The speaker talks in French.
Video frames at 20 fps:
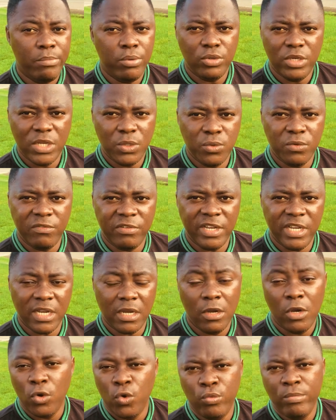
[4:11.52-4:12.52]
pour
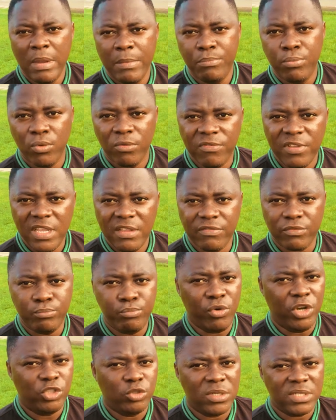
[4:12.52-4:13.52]
découvrir ou même pour vivre.
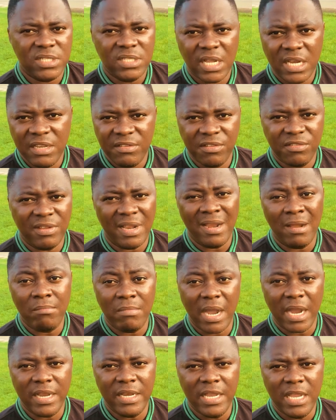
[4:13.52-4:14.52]
Vous pouvez choisir d'aller vivre à
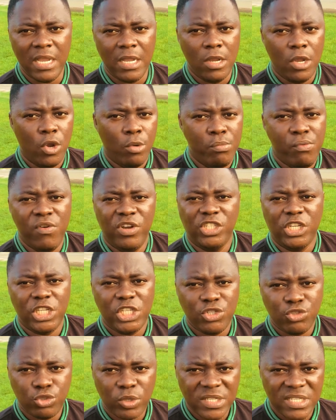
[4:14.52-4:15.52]
Lambaréné, vous pouvez
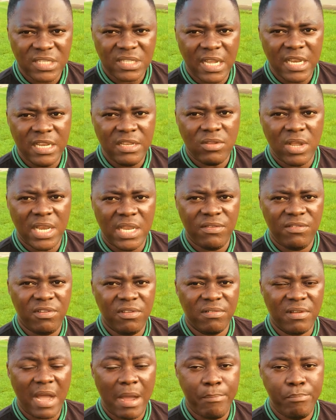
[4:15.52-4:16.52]
choisir, choisir d'aller
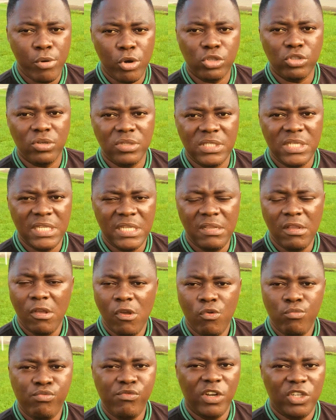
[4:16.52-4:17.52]
vivre à Port-Gentil,
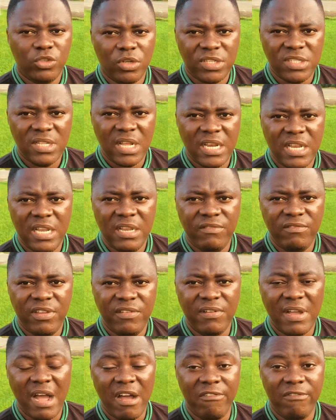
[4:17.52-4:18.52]
vous pouvez choisir d'aller
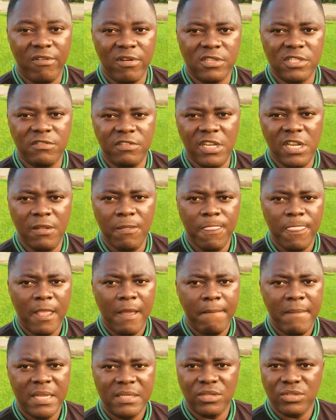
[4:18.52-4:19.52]
vivre à Franceville.
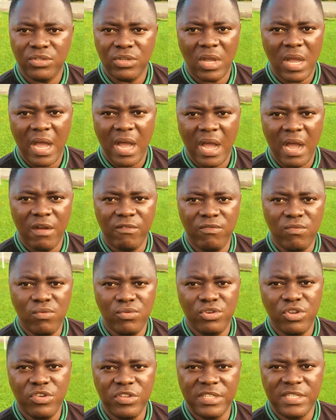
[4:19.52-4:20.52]
Ben, ce sera à
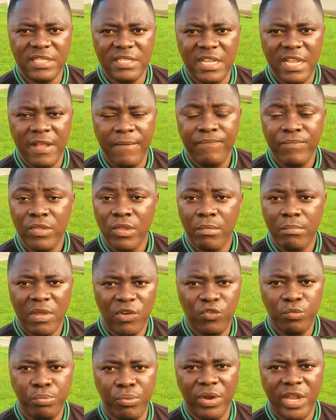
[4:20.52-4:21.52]
vous de décider,
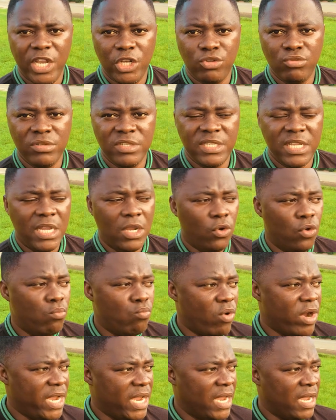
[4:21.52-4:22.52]
mais vous pourrez utiliser le
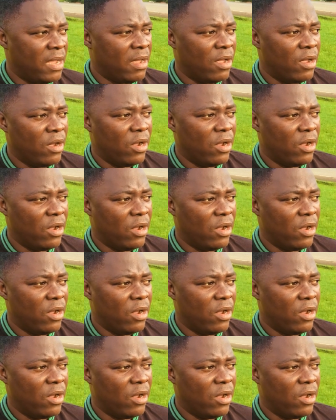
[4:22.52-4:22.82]
moyen